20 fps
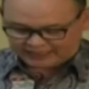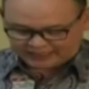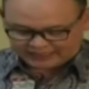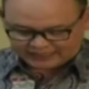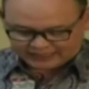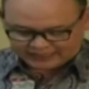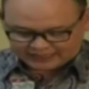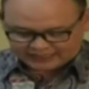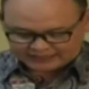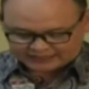
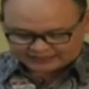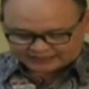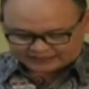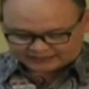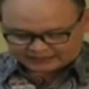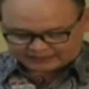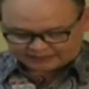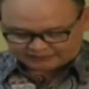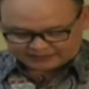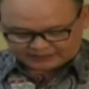terhadap
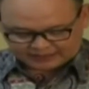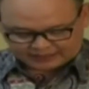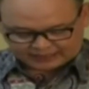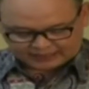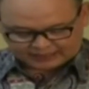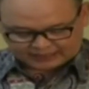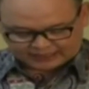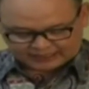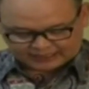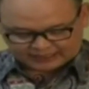Faskes dan
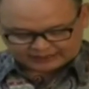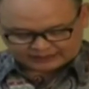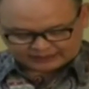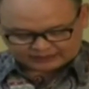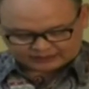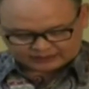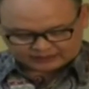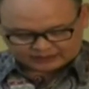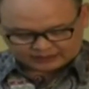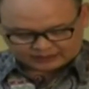penyuluh
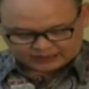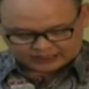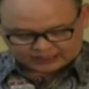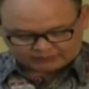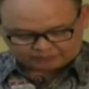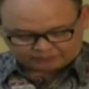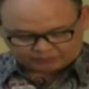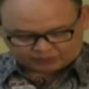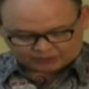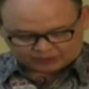KB
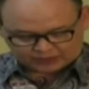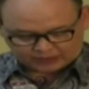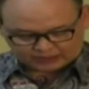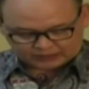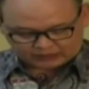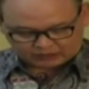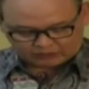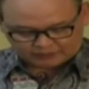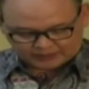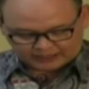sekota
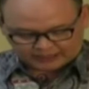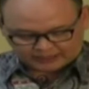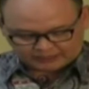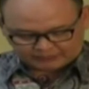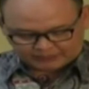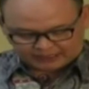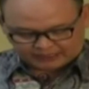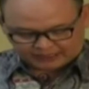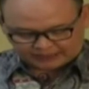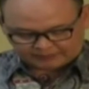Bandung di
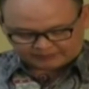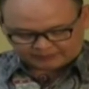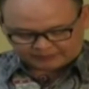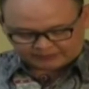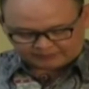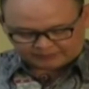Rumah Sakit